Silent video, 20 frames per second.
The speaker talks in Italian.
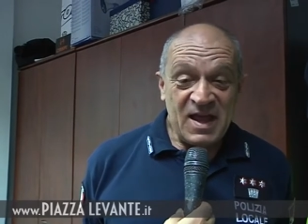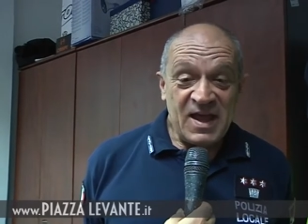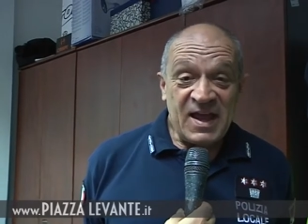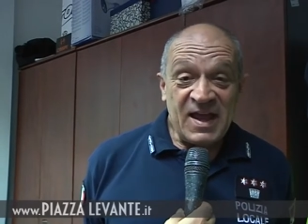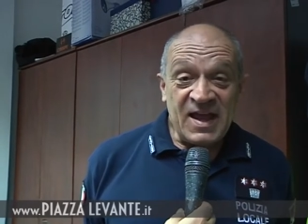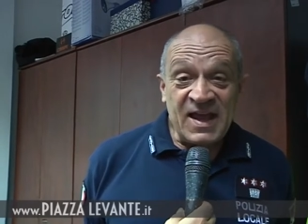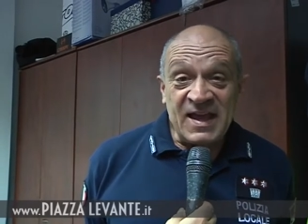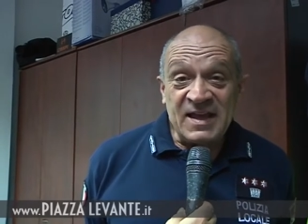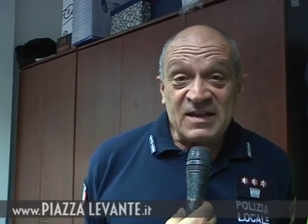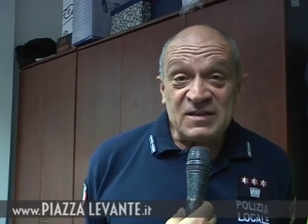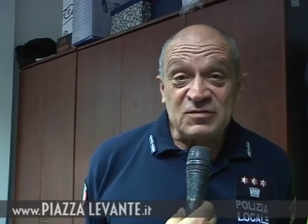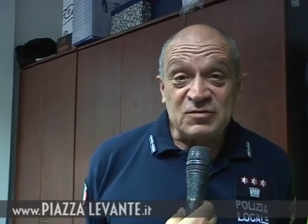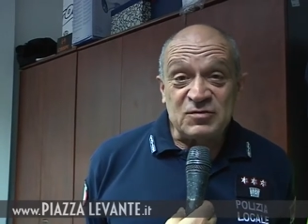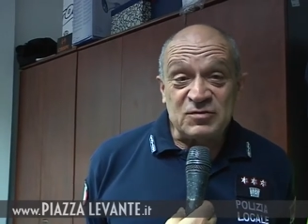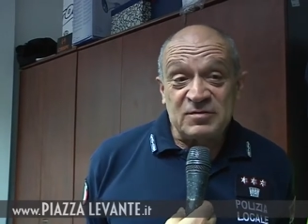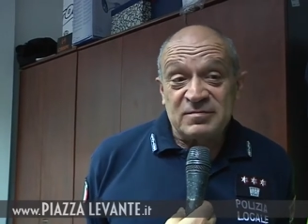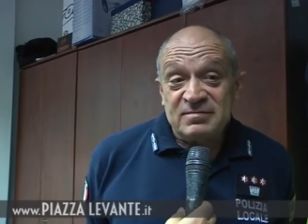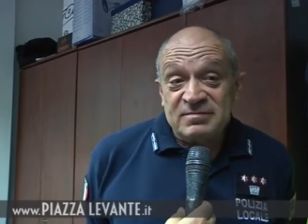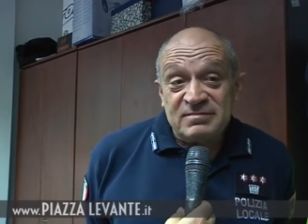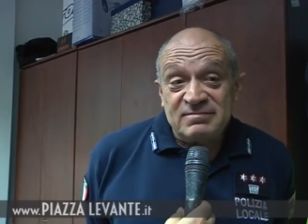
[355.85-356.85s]
E
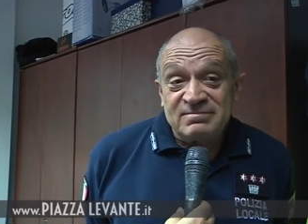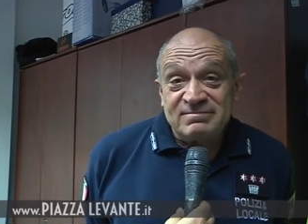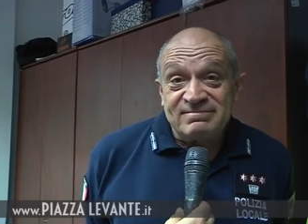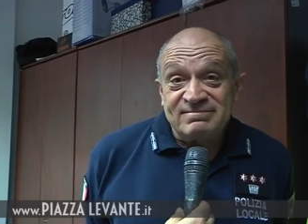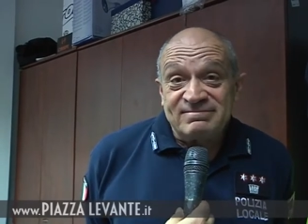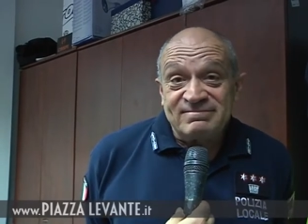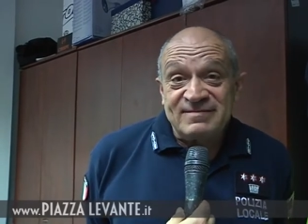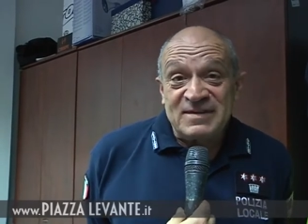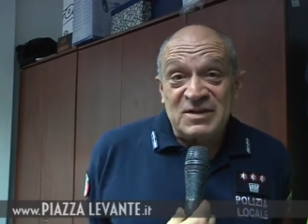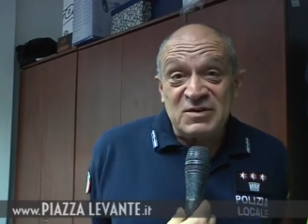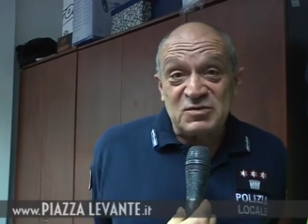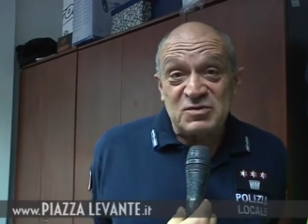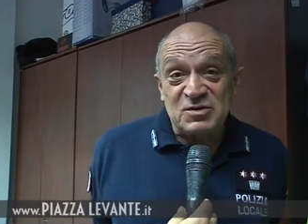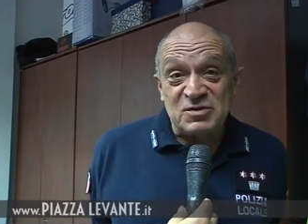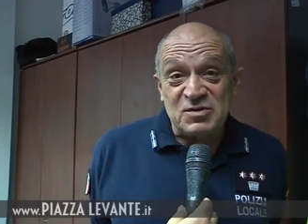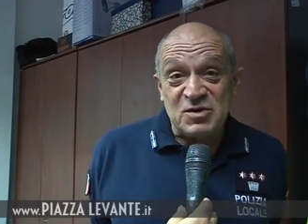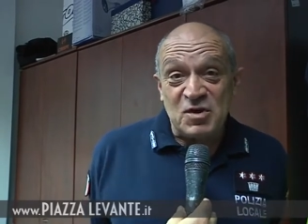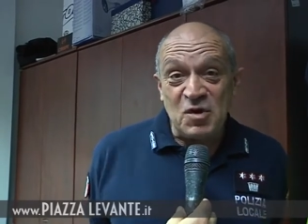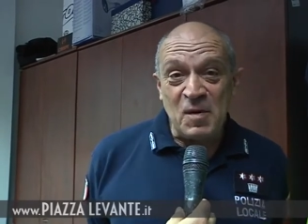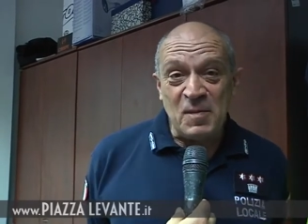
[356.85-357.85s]
il nostro
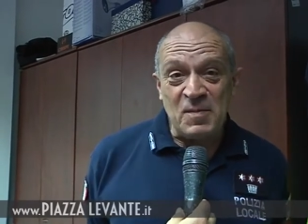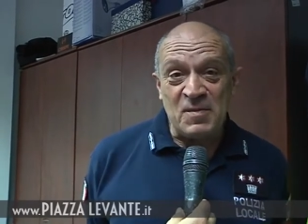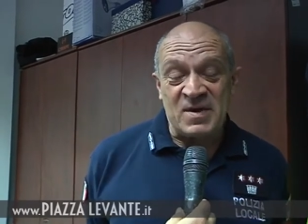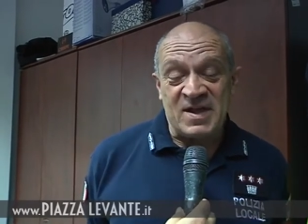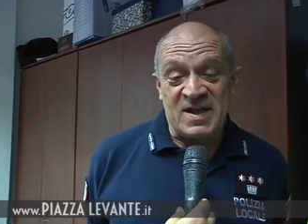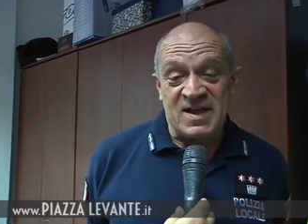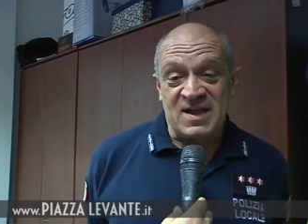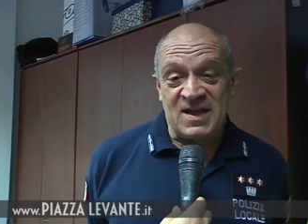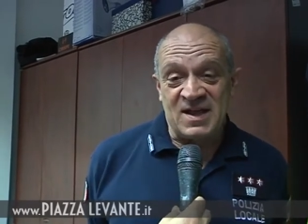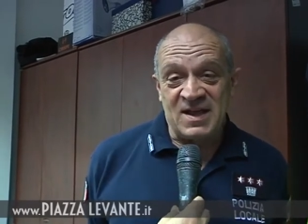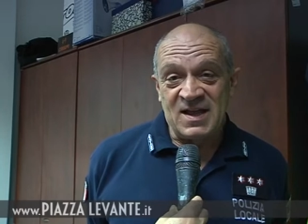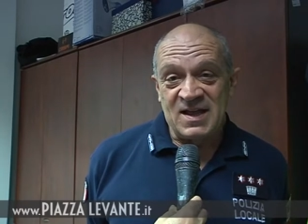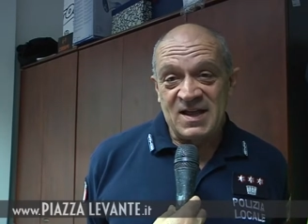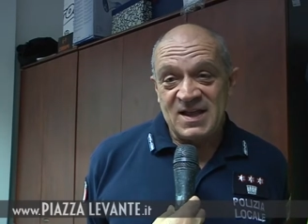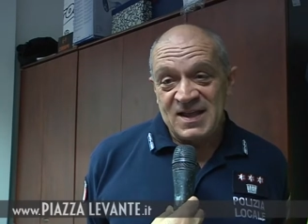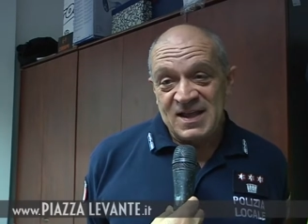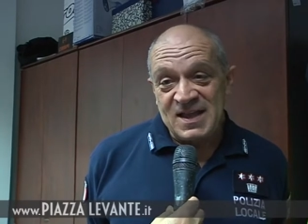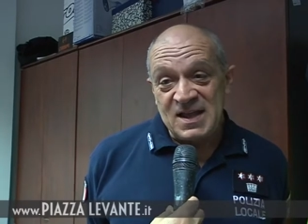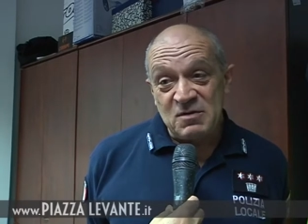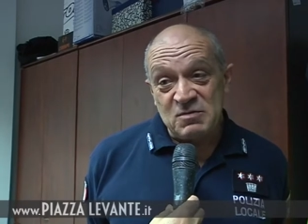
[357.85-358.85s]
scopo è,
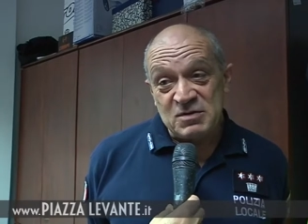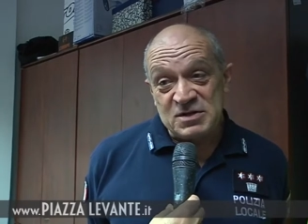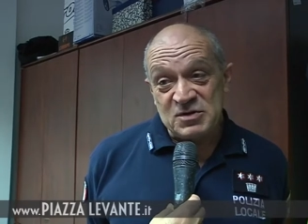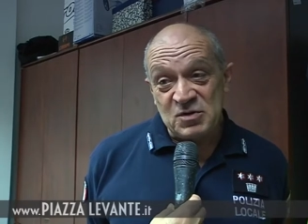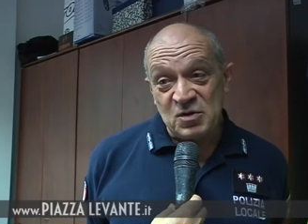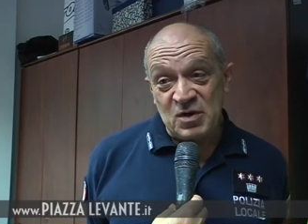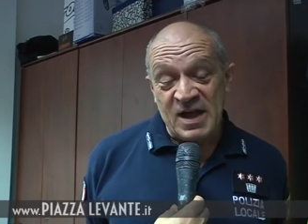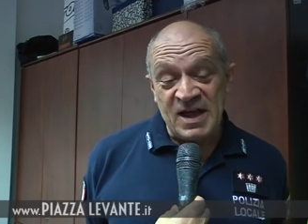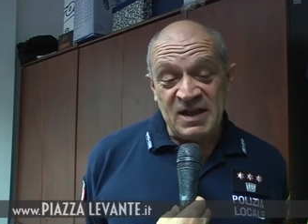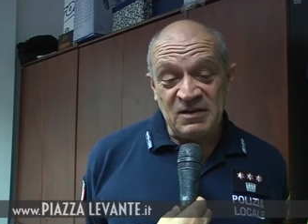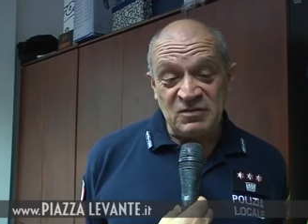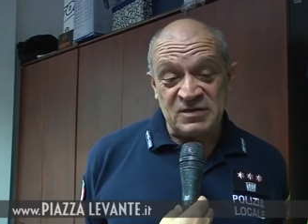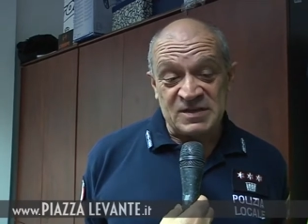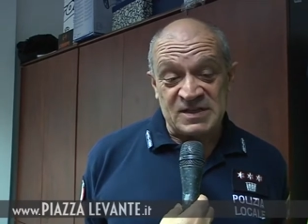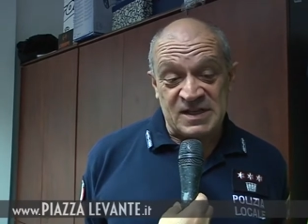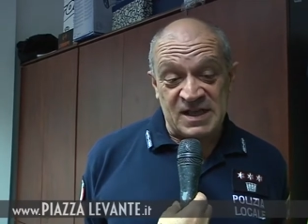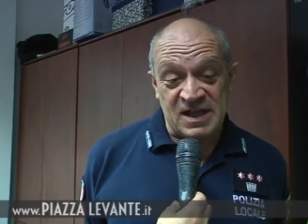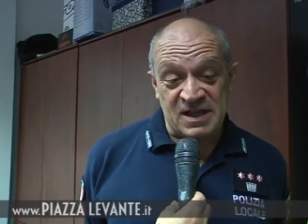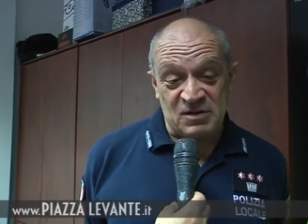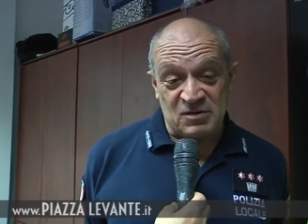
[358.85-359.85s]
in questo caso è
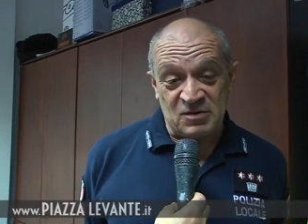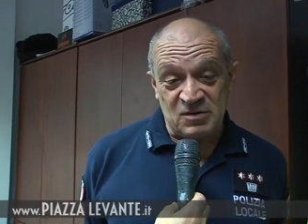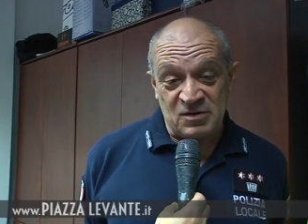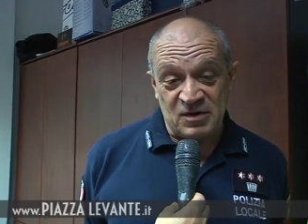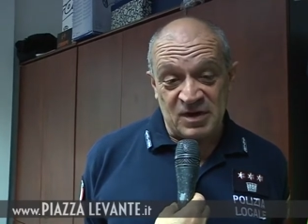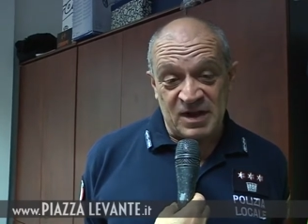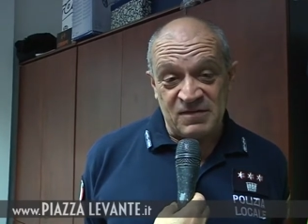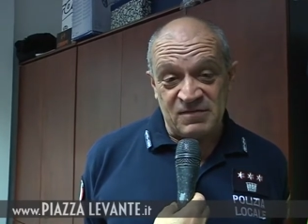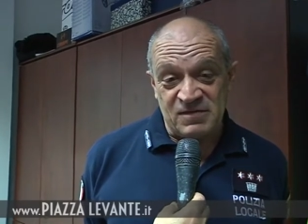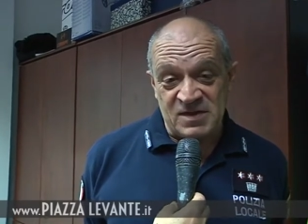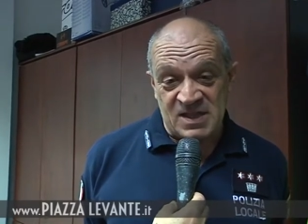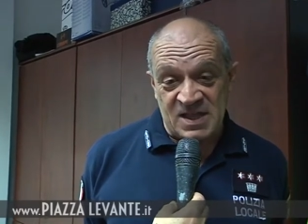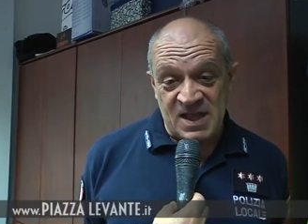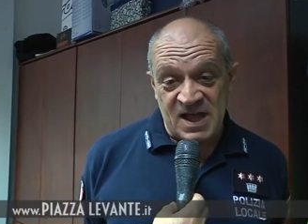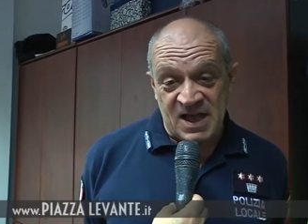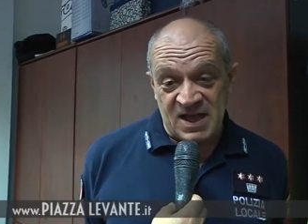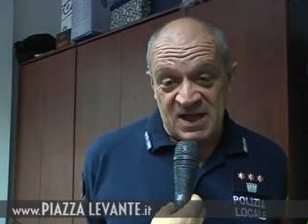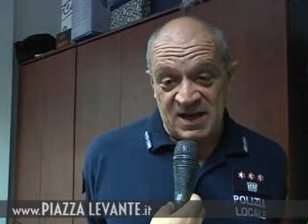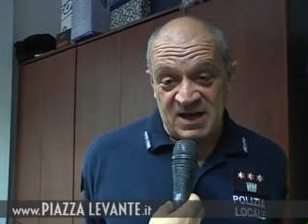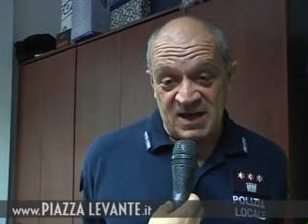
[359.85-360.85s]
stato
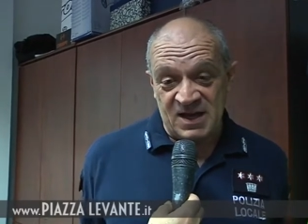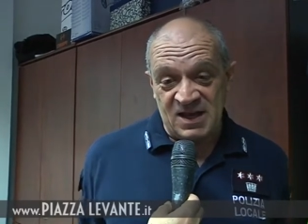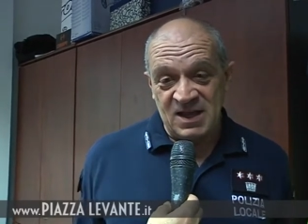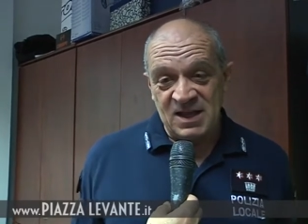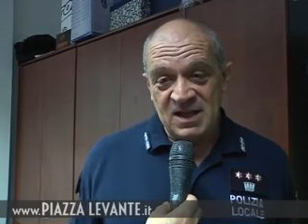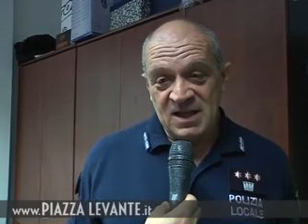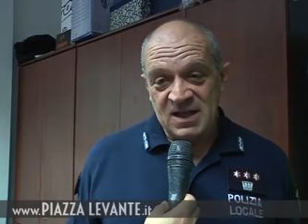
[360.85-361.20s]
evitare